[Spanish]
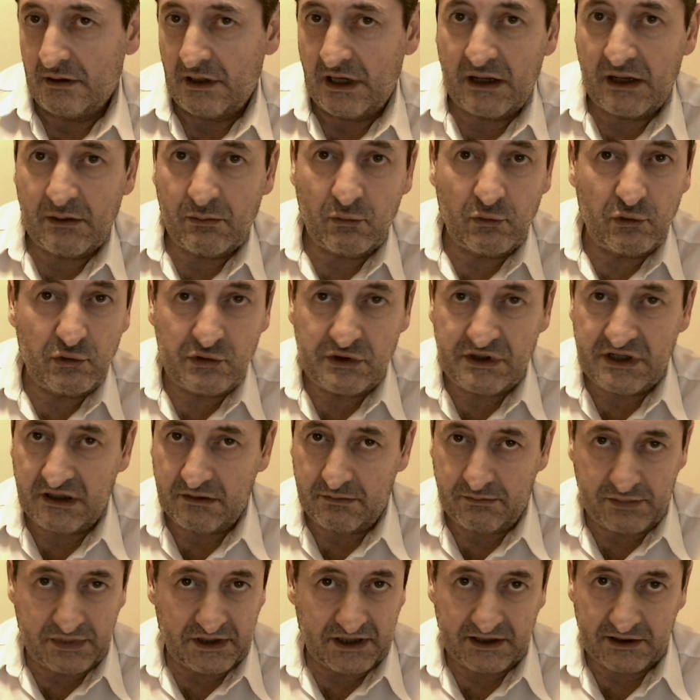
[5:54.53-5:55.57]
Hay
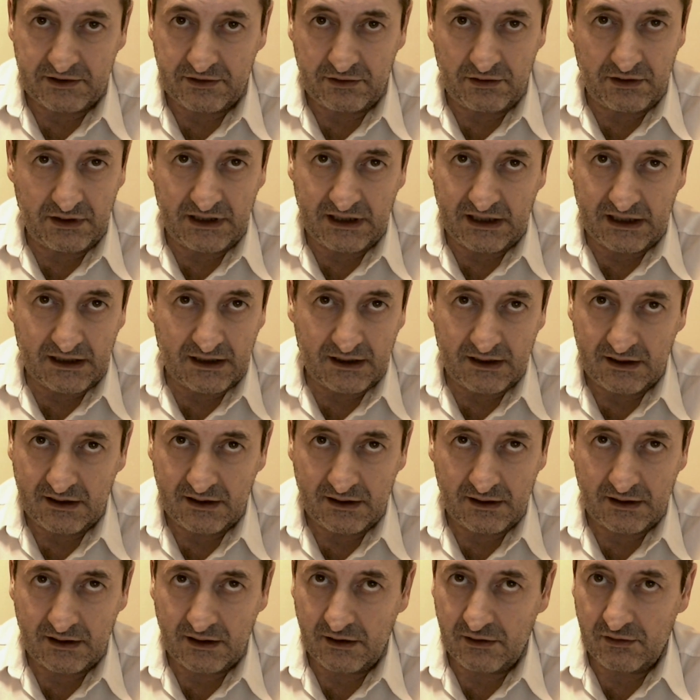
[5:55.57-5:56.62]
muchas personas
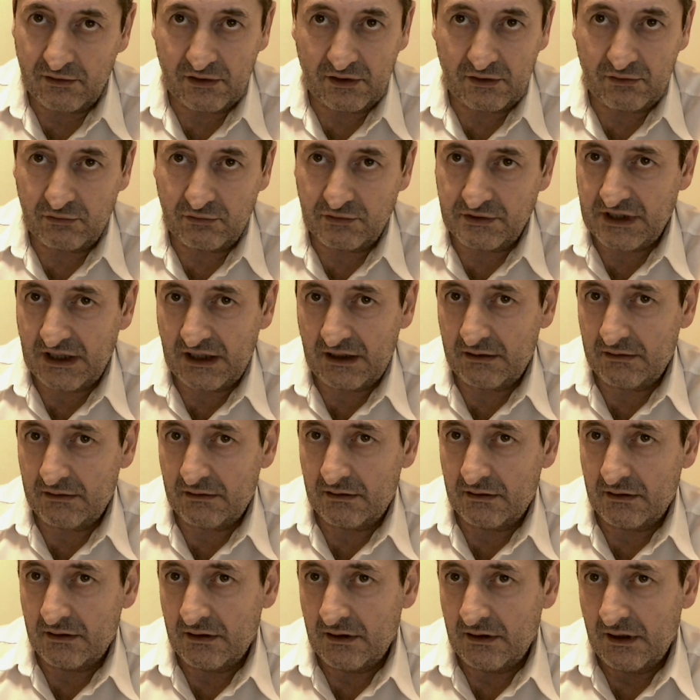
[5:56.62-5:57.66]
que yo he
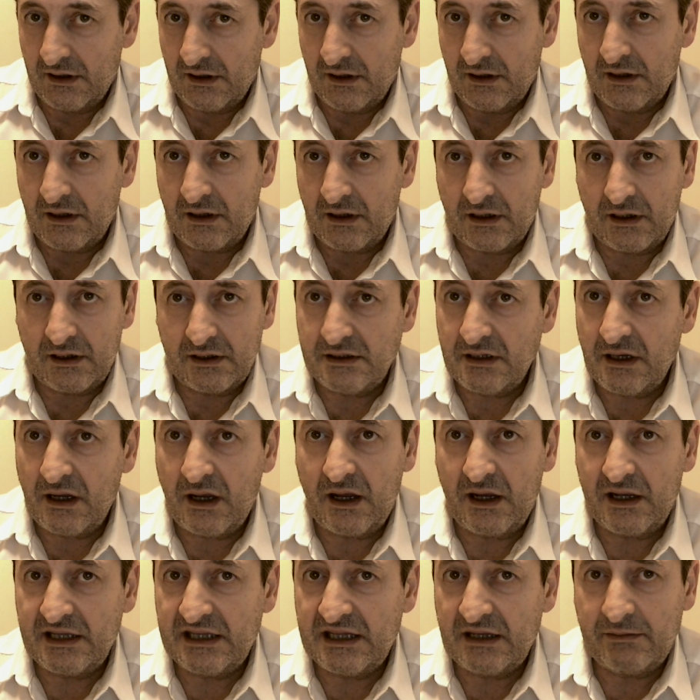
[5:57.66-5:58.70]
escuchado que dicen,
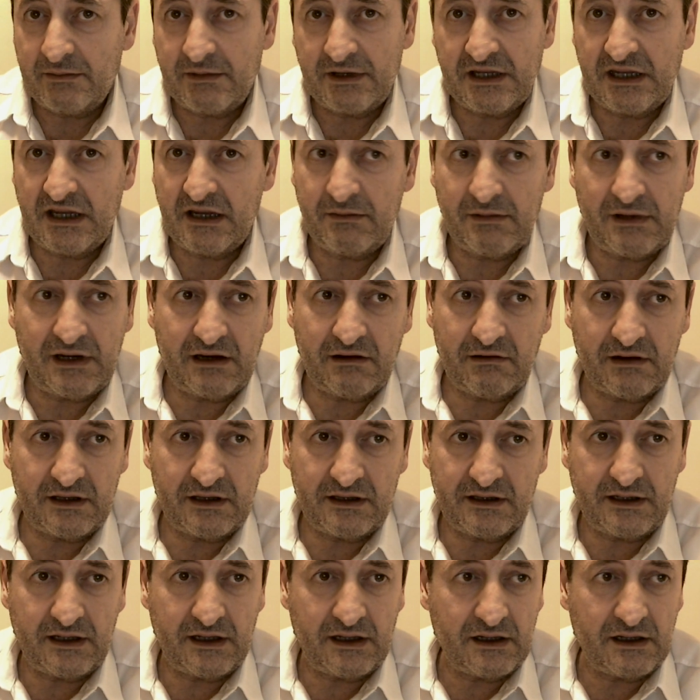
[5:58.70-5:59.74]
ah, esta mañana me
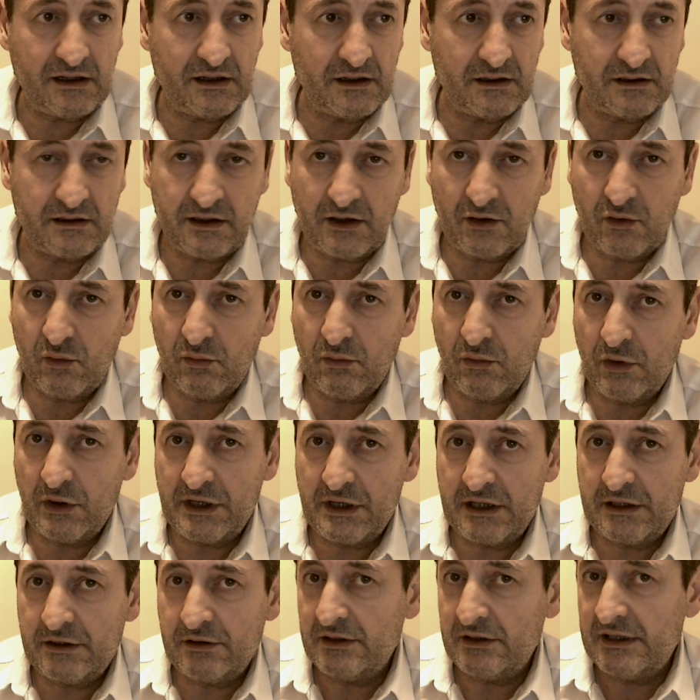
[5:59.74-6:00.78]
levanté, tengo un
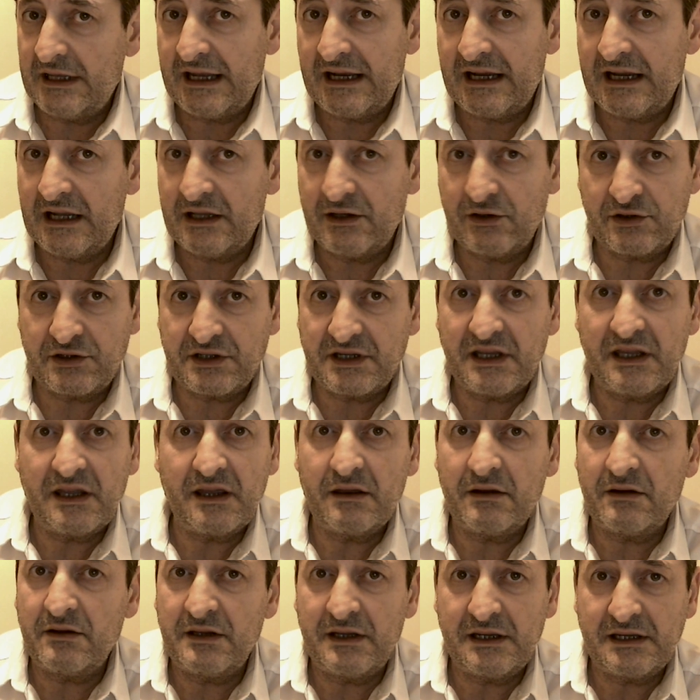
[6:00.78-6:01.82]
moretón acá, no sé
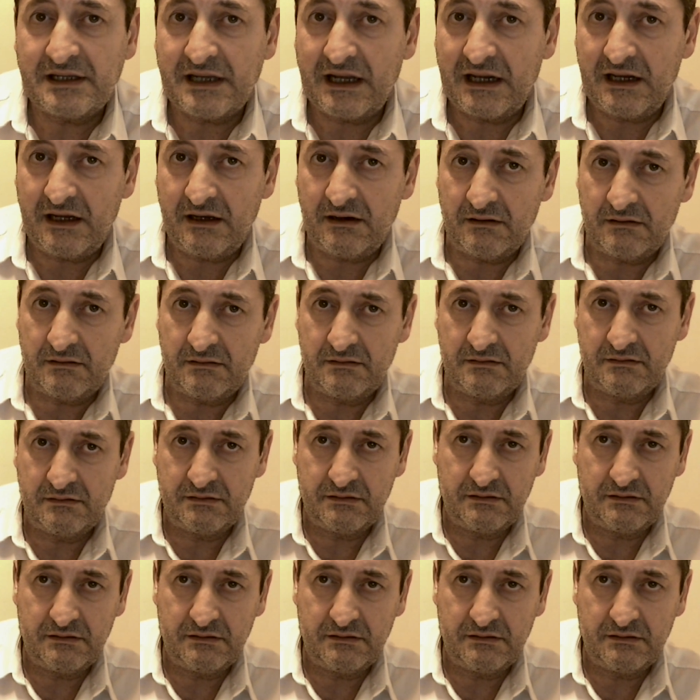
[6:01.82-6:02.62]
de dónde salió.